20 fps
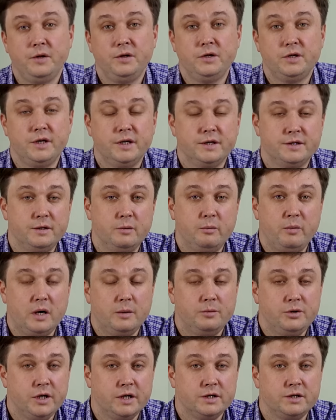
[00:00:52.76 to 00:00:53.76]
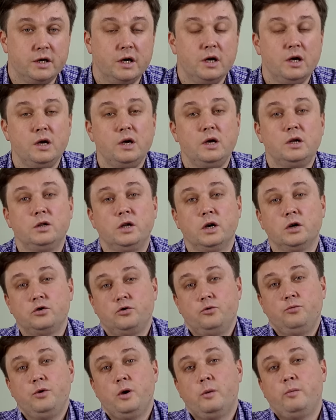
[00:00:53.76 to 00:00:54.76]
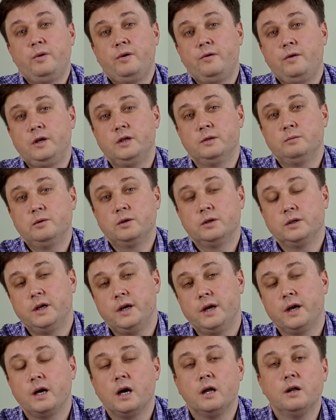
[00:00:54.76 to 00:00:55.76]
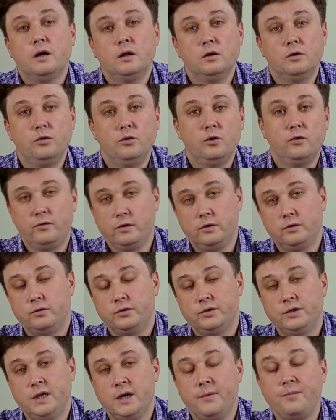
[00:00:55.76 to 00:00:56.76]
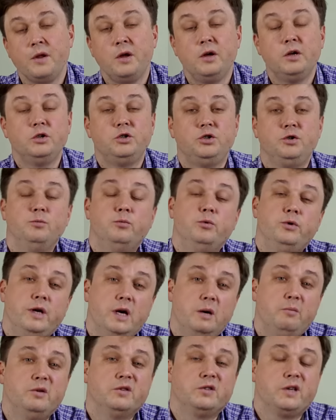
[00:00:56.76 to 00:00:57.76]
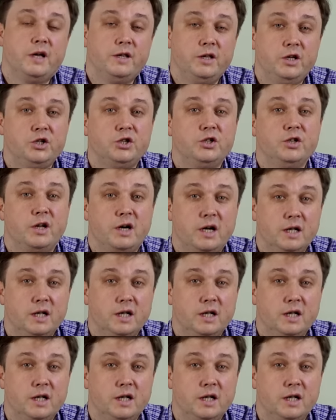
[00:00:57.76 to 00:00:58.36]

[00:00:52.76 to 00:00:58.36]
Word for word: интересно пообщаться. Также у меня появились благодаря каналу новые друзья, чему я бесконечно